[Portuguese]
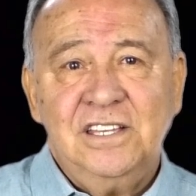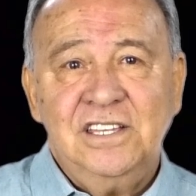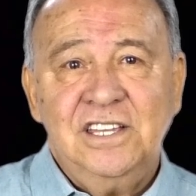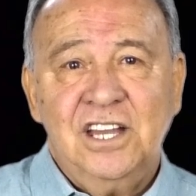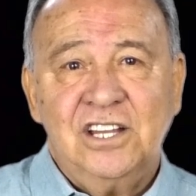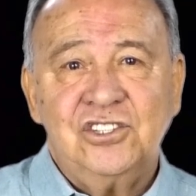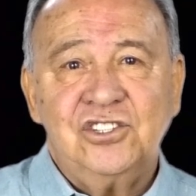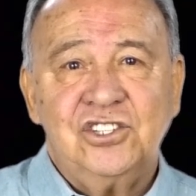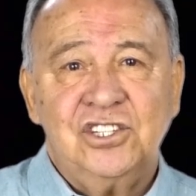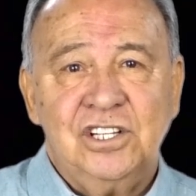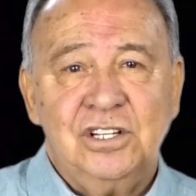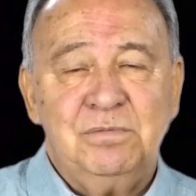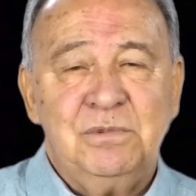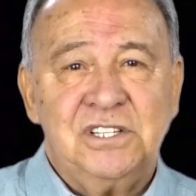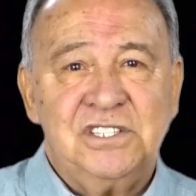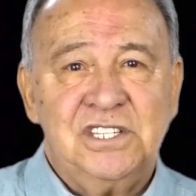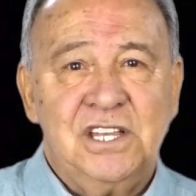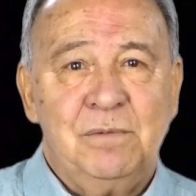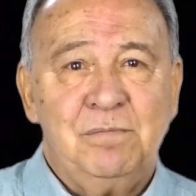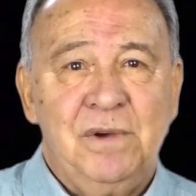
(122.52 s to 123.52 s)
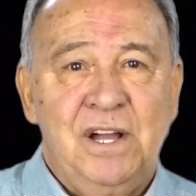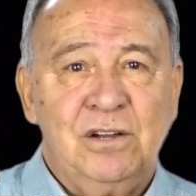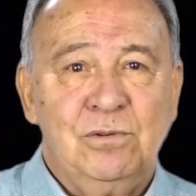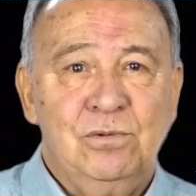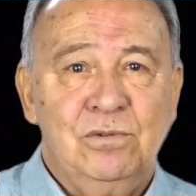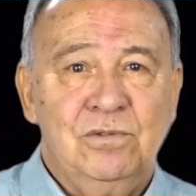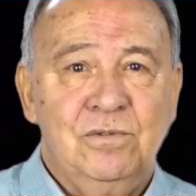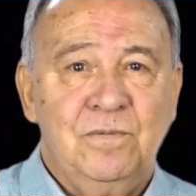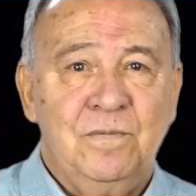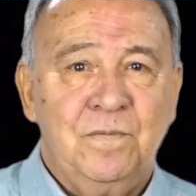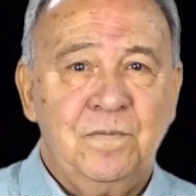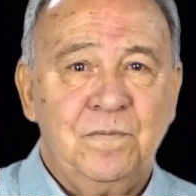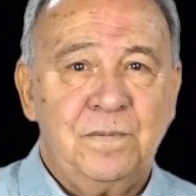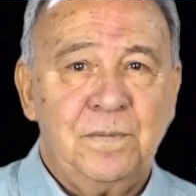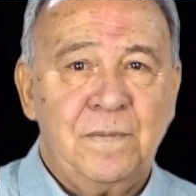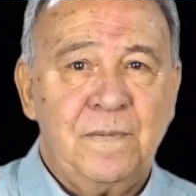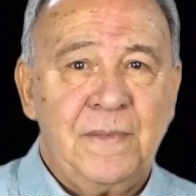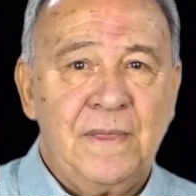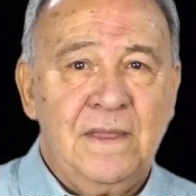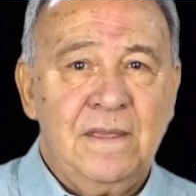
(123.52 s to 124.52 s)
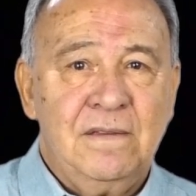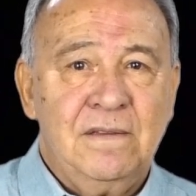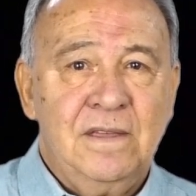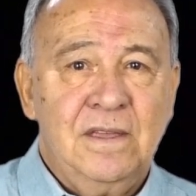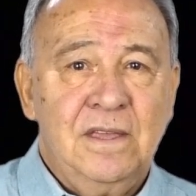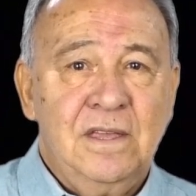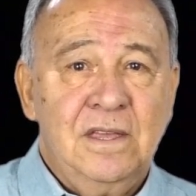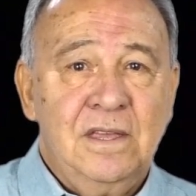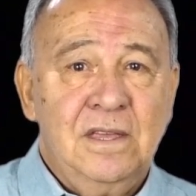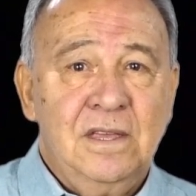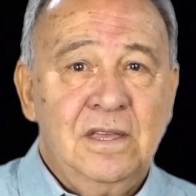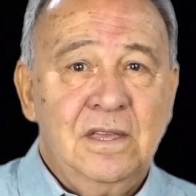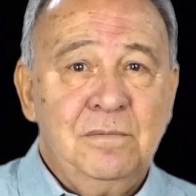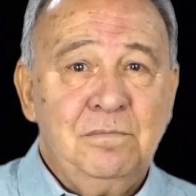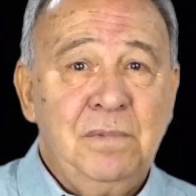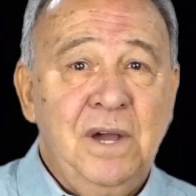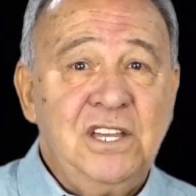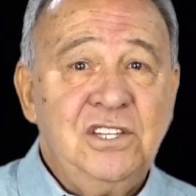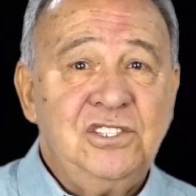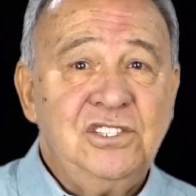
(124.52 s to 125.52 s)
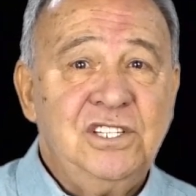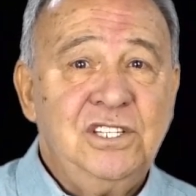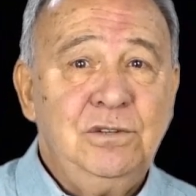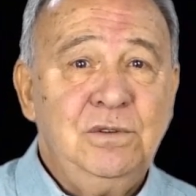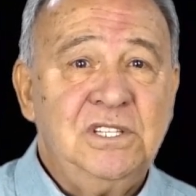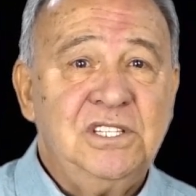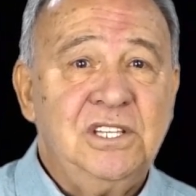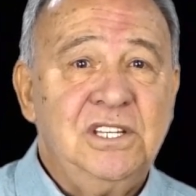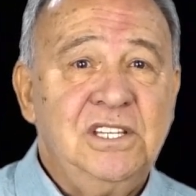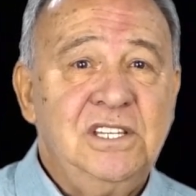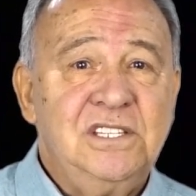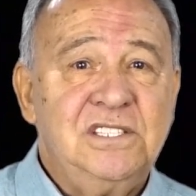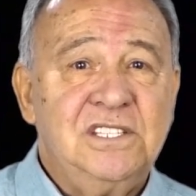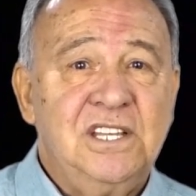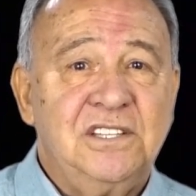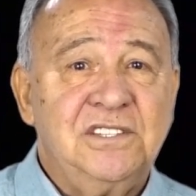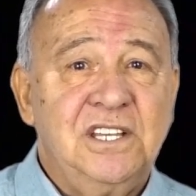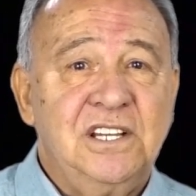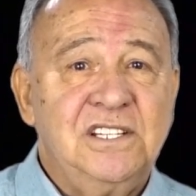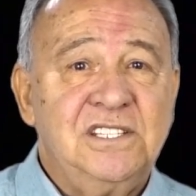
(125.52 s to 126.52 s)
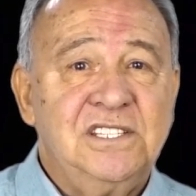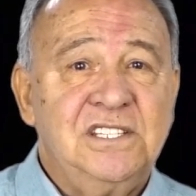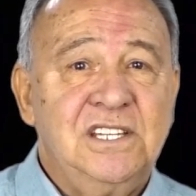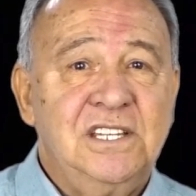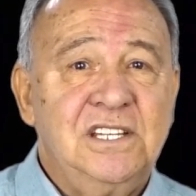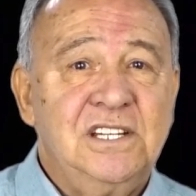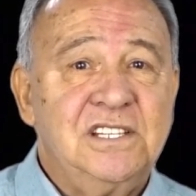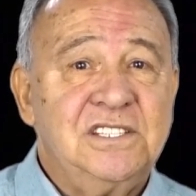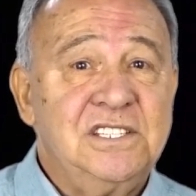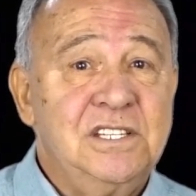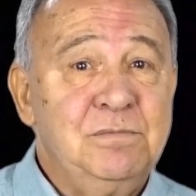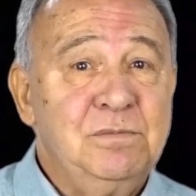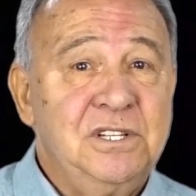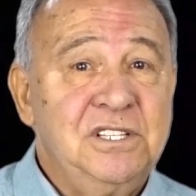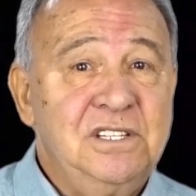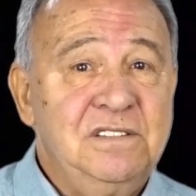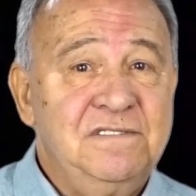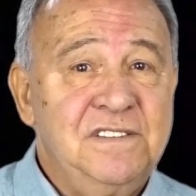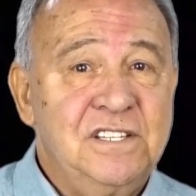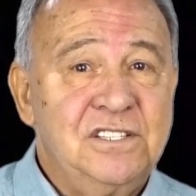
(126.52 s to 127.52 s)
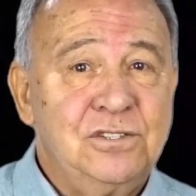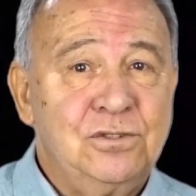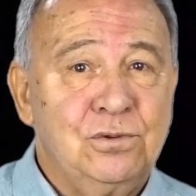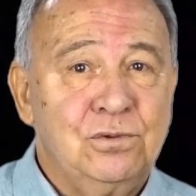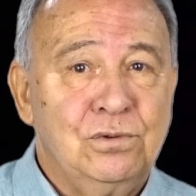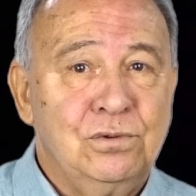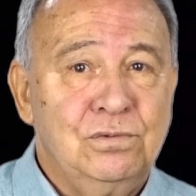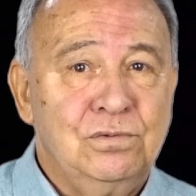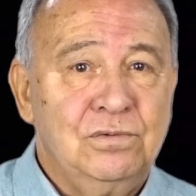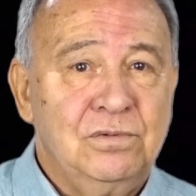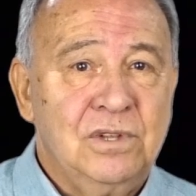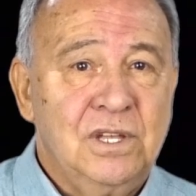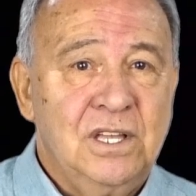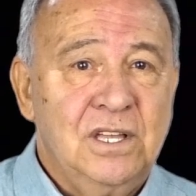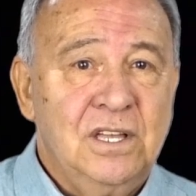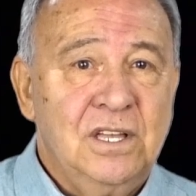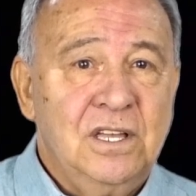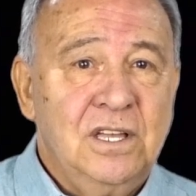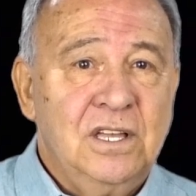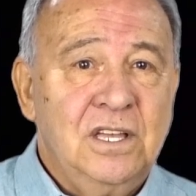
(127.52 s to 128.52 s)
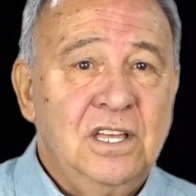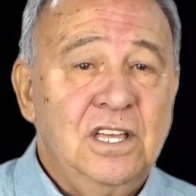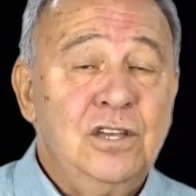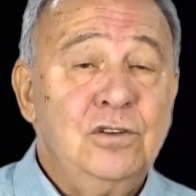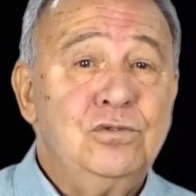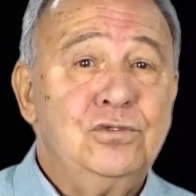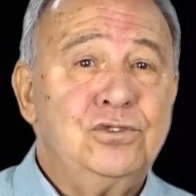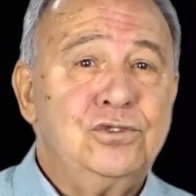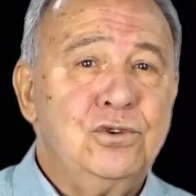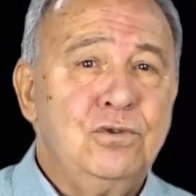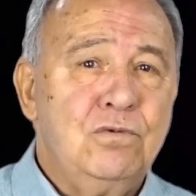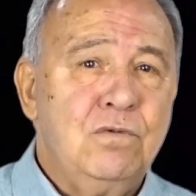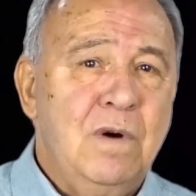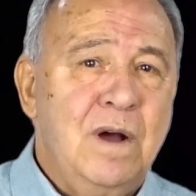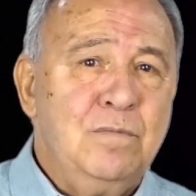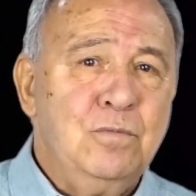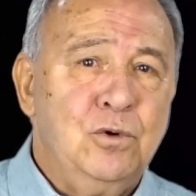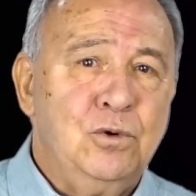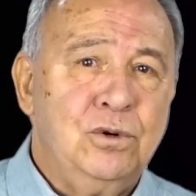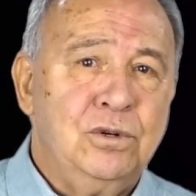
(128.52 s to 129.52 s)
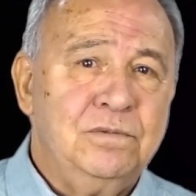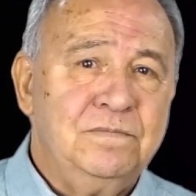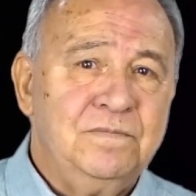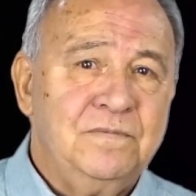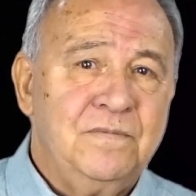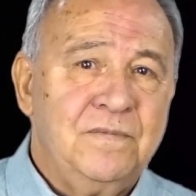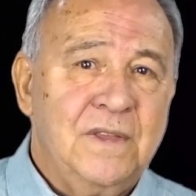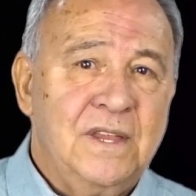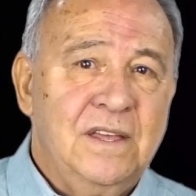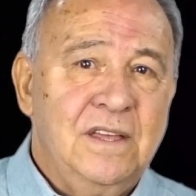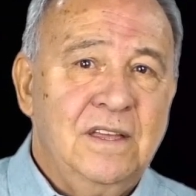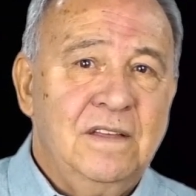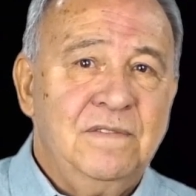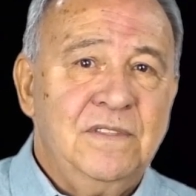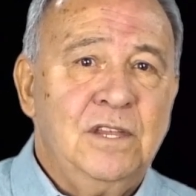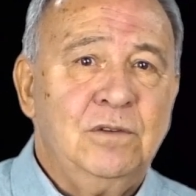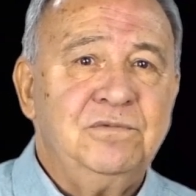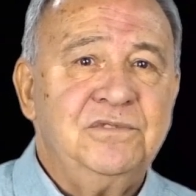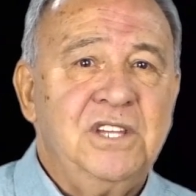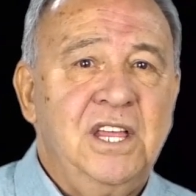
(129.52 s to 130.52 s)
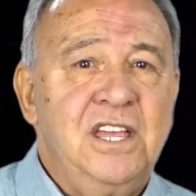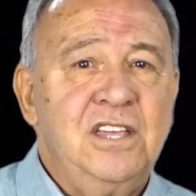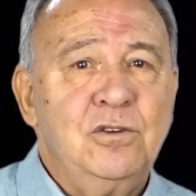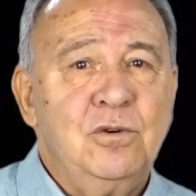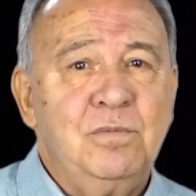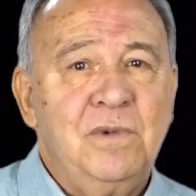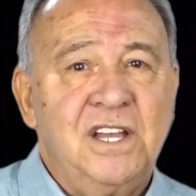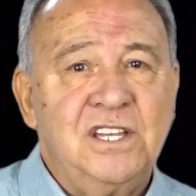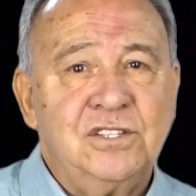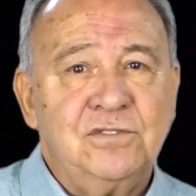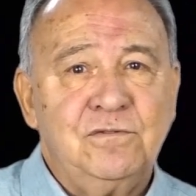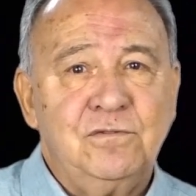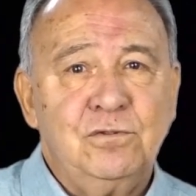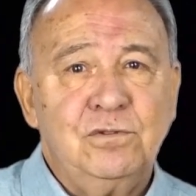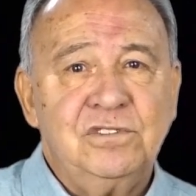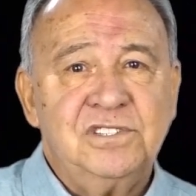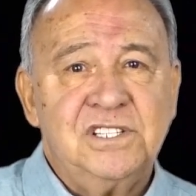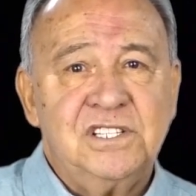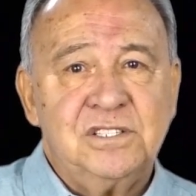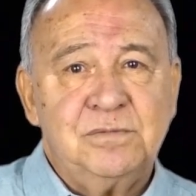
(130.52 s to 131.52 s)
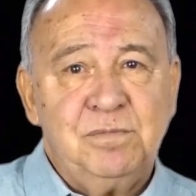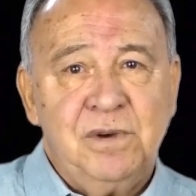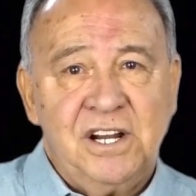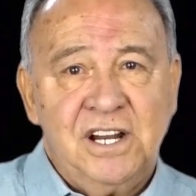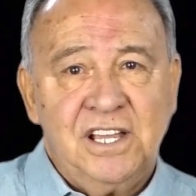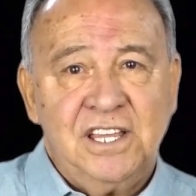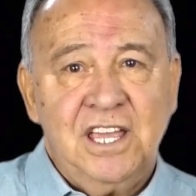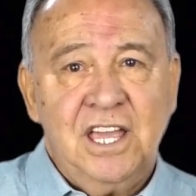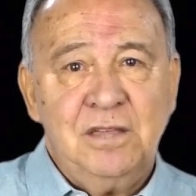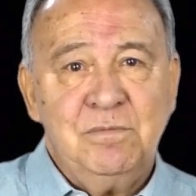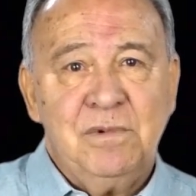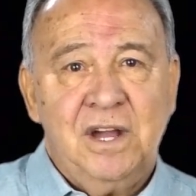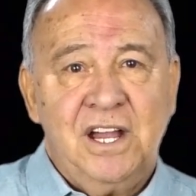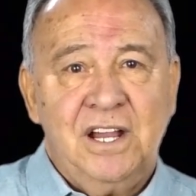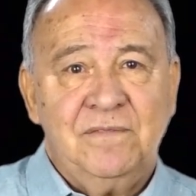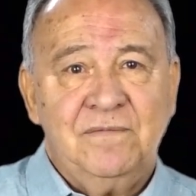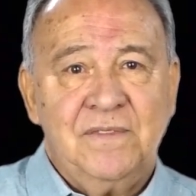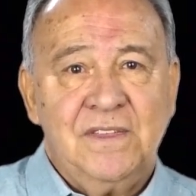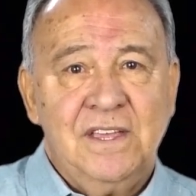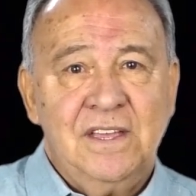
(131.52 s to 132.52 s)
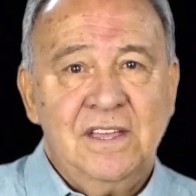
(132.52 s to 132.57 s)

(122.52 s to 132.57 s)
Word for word: e a chama se apagou. Baixinho e triste, a terceira se manifestou. Eu sou o amor. Não tenho mais forças para queimar.